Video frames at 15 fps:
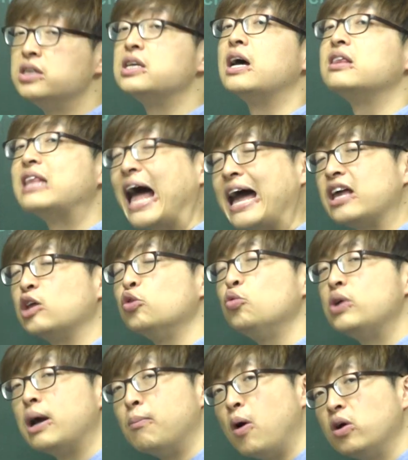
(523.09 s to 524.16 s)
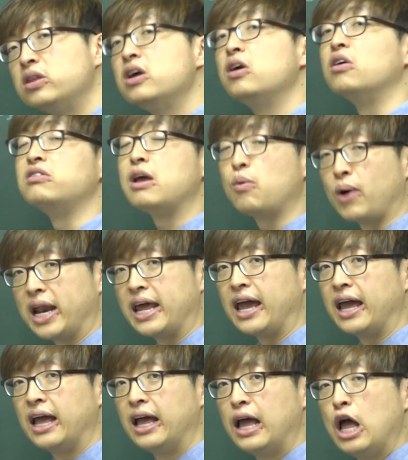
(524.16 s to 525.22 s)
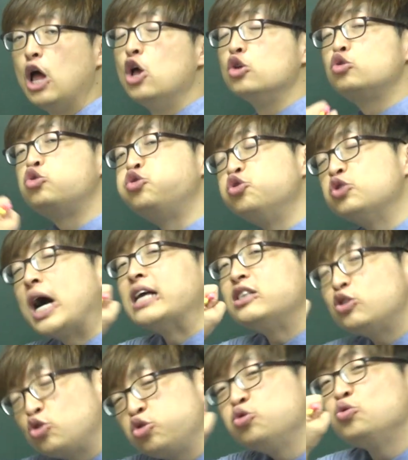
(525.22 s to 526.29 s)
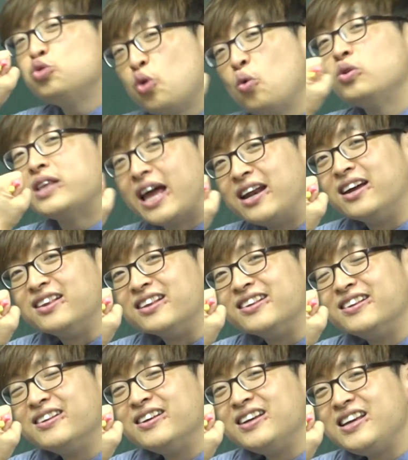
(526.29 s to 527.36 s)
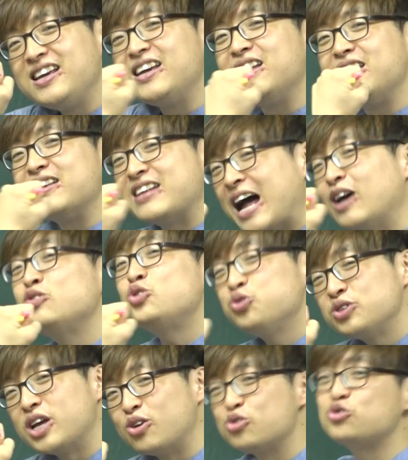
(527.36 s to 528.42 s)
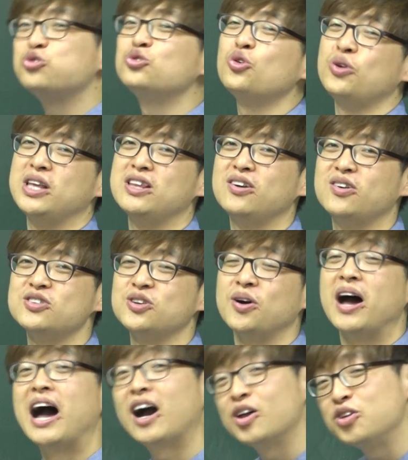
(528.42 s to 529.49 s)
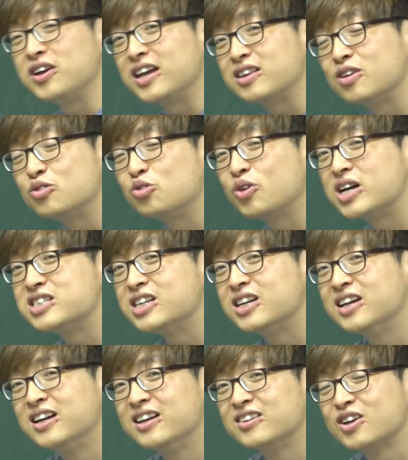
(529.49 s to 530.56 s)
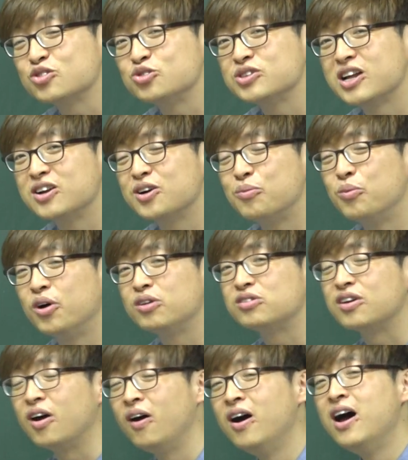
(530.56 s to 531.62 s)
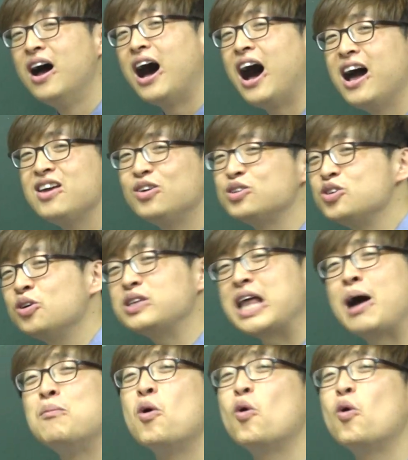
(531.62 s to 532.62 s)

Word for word: 자, diet, 우리가 먹는 것에 관해. 두 가지 충동되는, 이 상충되는 충동이 있는 거죠. 아까도 얘기했던 두 가지 상충되는 건 뭐였어요? 아, 이것저것 다